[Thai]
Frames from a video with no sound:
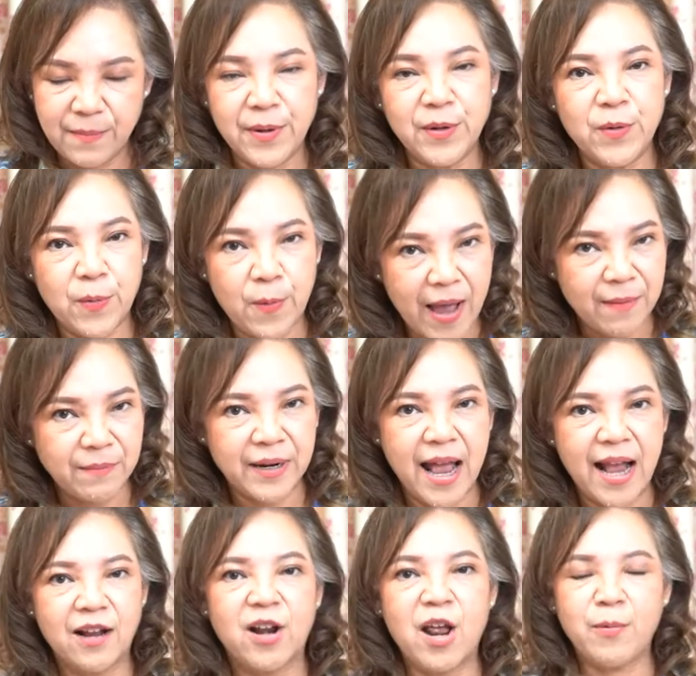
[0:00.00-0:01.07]
มาดูความ
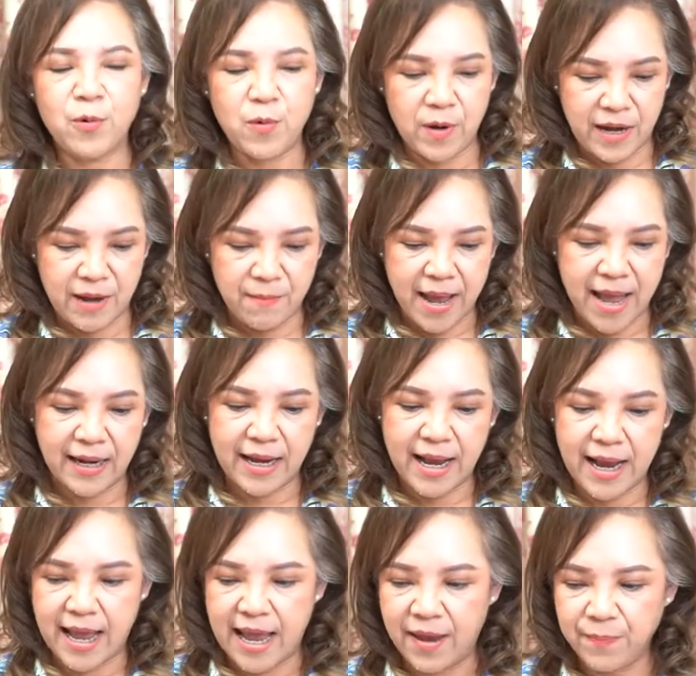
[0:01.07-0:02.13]
รักครอบครัวกันบ้าง
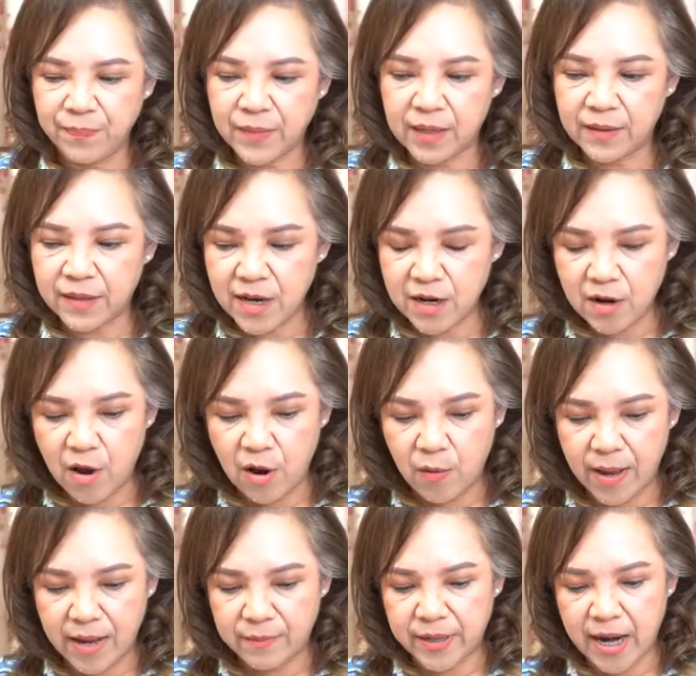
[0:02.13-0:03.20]
นะคะเรื่องของ
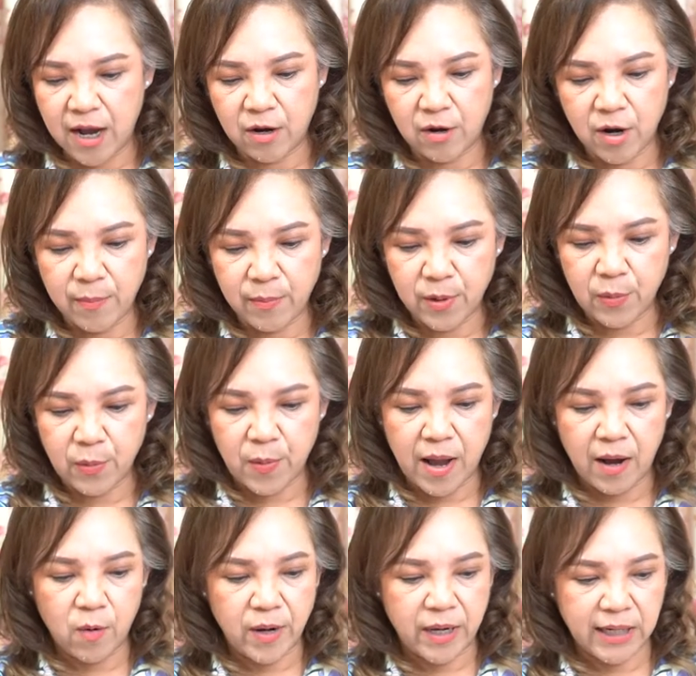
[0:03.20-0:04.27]
ความรักครอบครัว
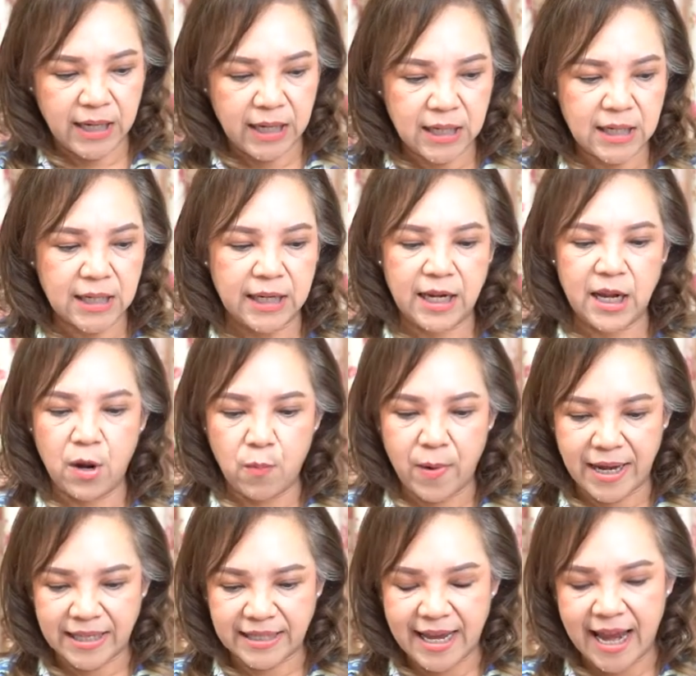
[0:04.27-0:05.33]
คนที่เกิดใน
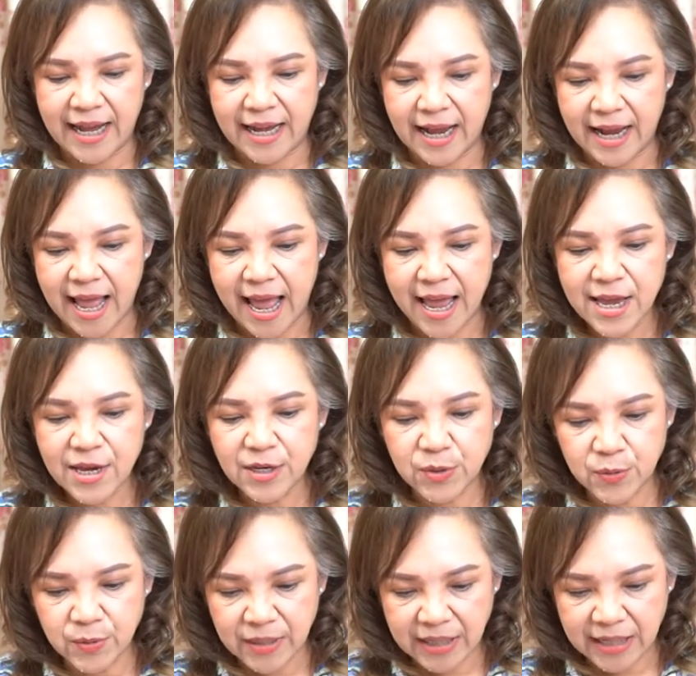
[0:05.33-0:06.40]
วันจันทร์นะคะ
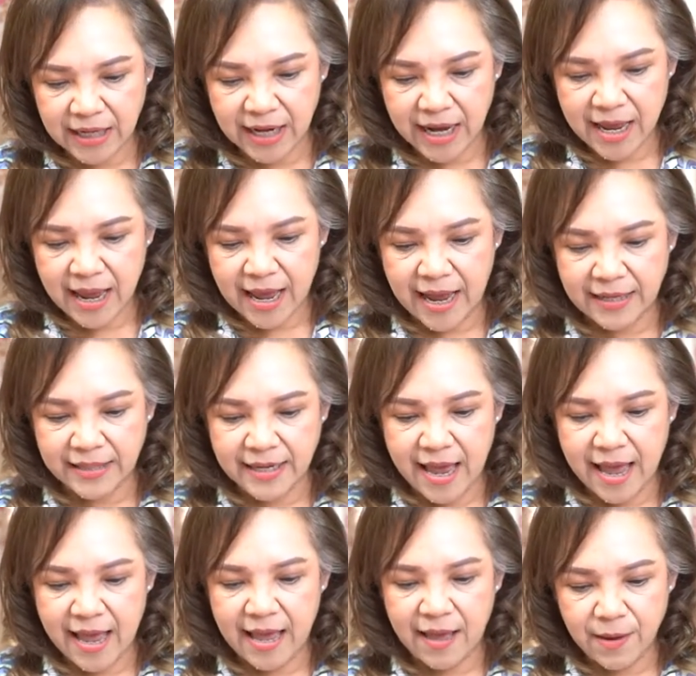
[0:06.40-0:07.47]
ช่วงนี้อาจ
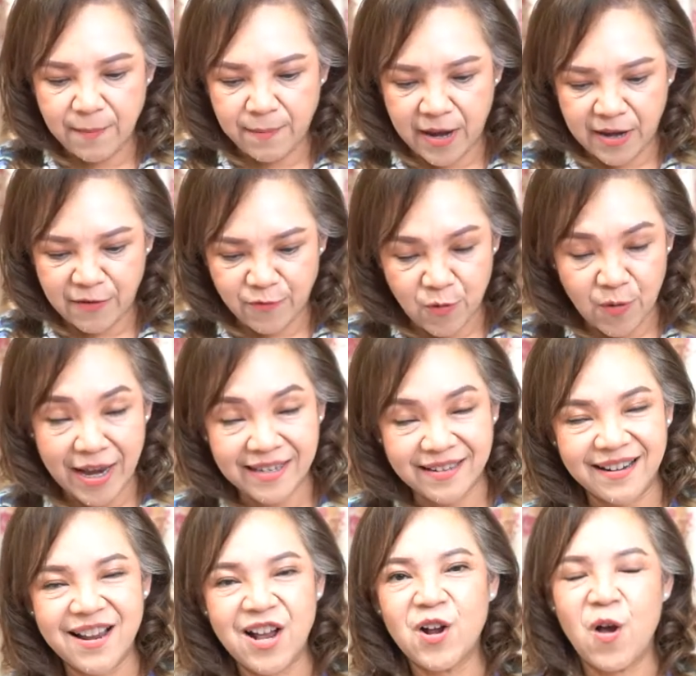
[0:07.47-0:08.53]
จะไปโฟกัส
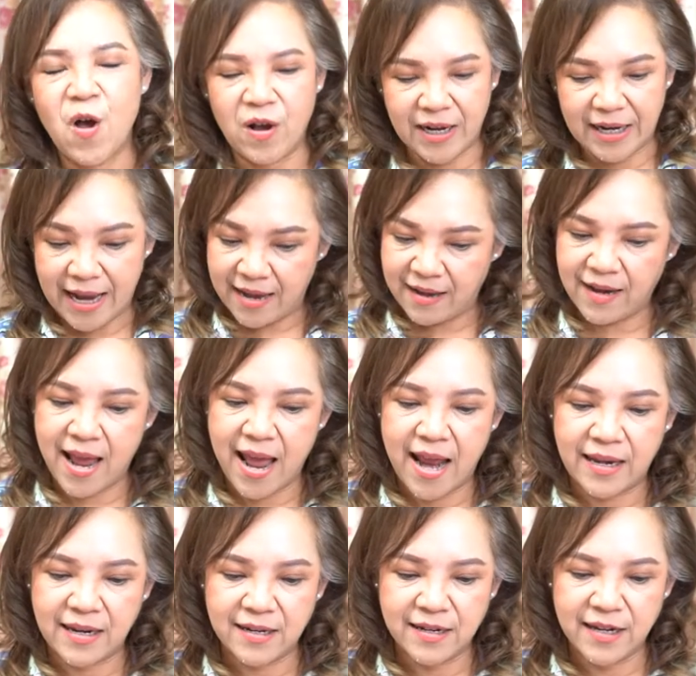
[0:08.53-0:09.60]
เรื่องของการงา
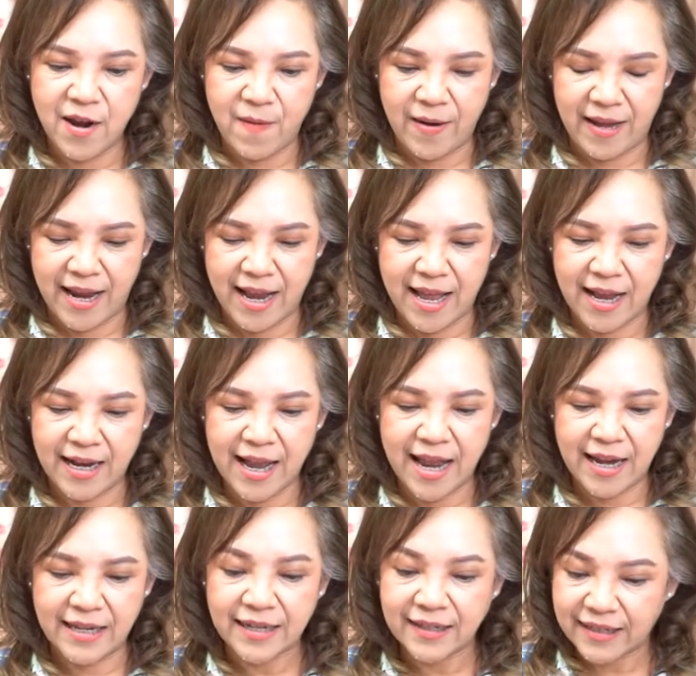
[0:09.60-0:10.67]
นเยอะหน่อยนะคะกา
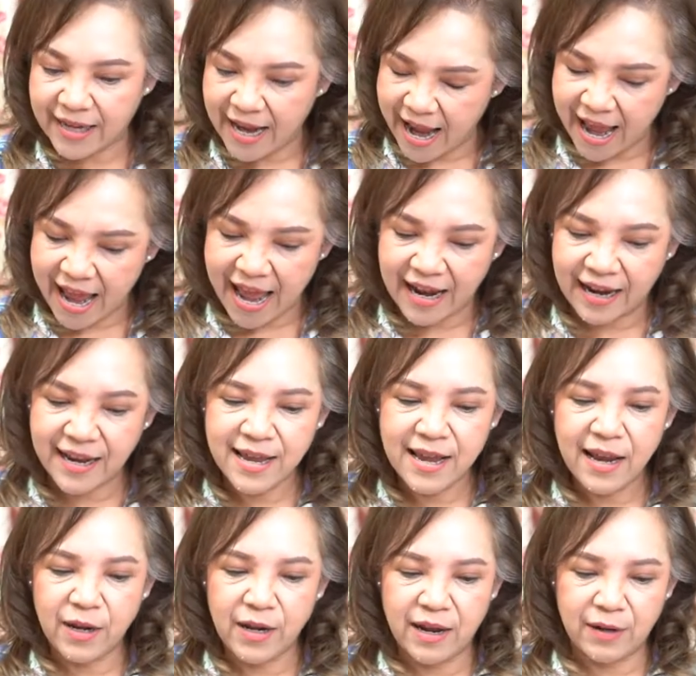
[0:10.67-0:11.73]
รเดินทาง
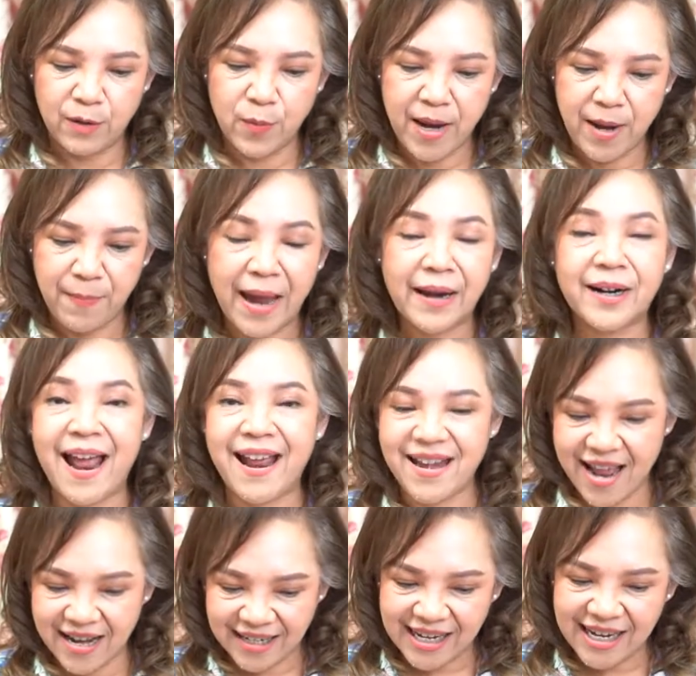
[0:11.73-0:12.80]
ด้วยภาระ
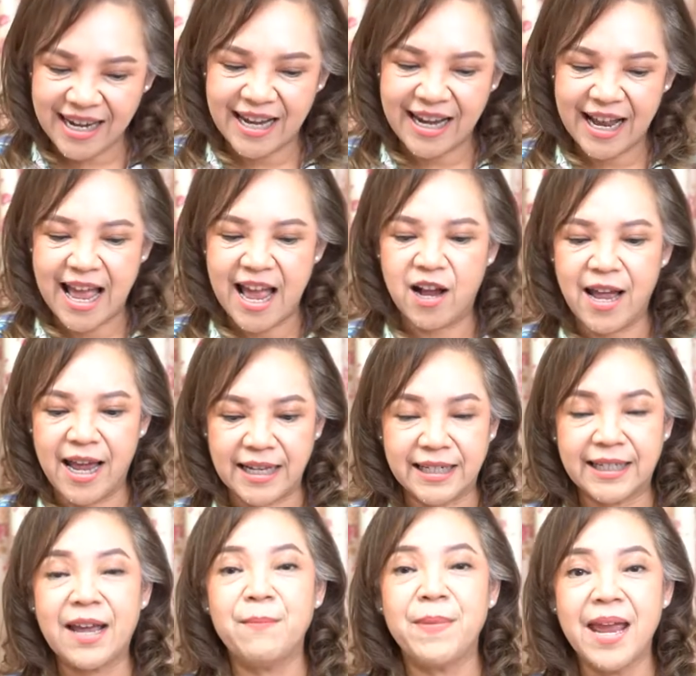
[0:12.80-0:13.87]
หน้าที่นะคะก็อาจ
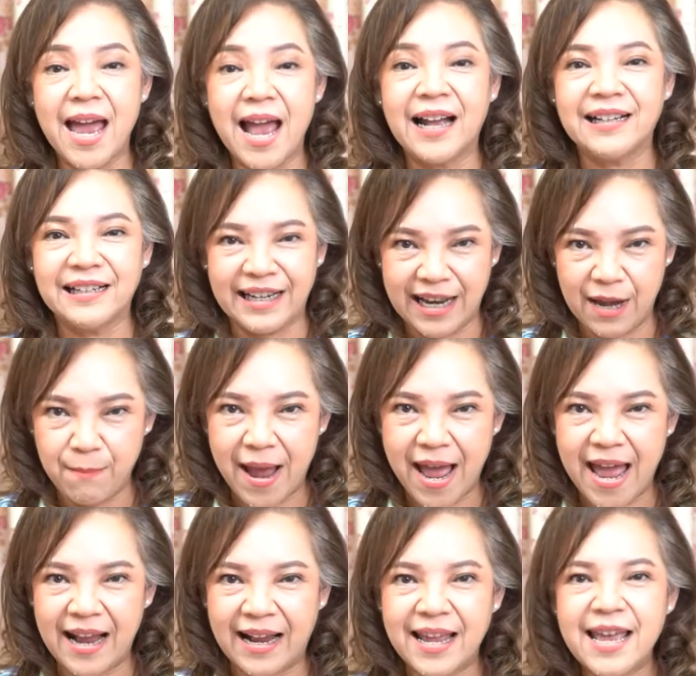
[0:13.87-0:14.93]
จะทำให้ห่างเหินกัน
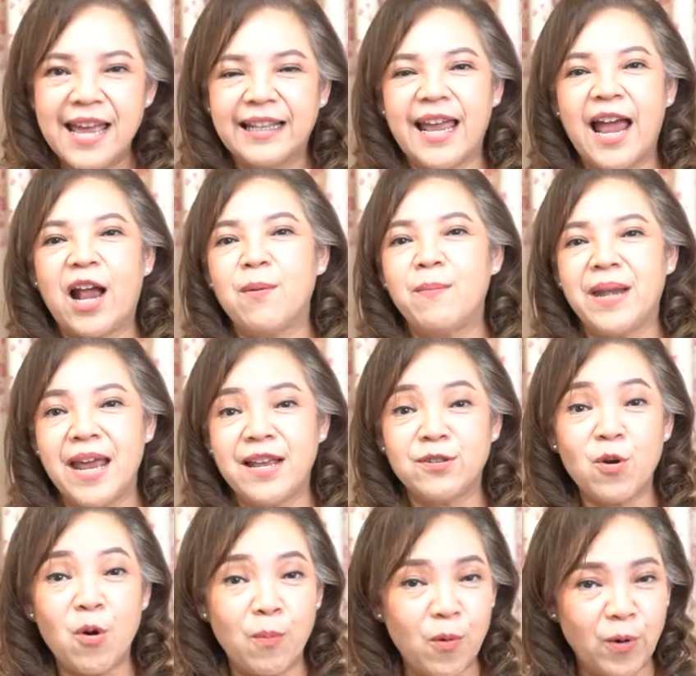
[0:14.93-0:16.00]
บ้างแต่ก็ไม่ได้
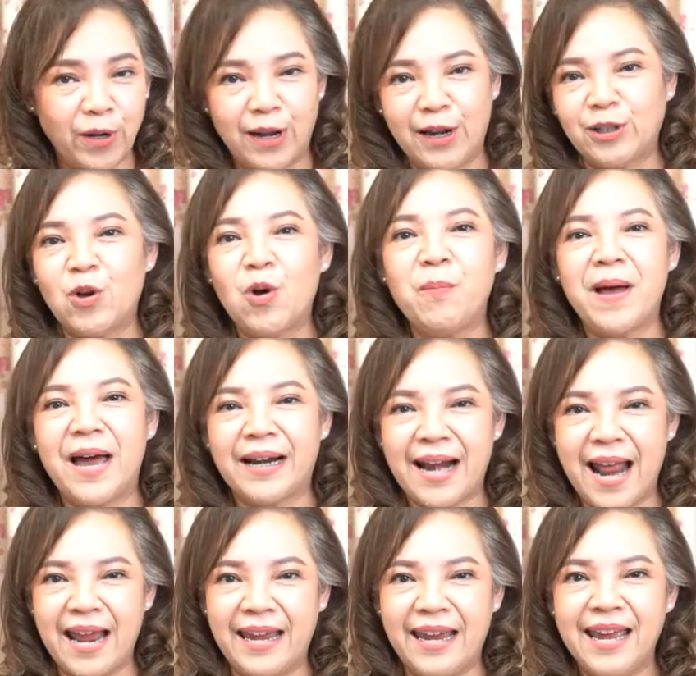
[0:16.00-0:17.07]
ส่งผลกระทบอะไร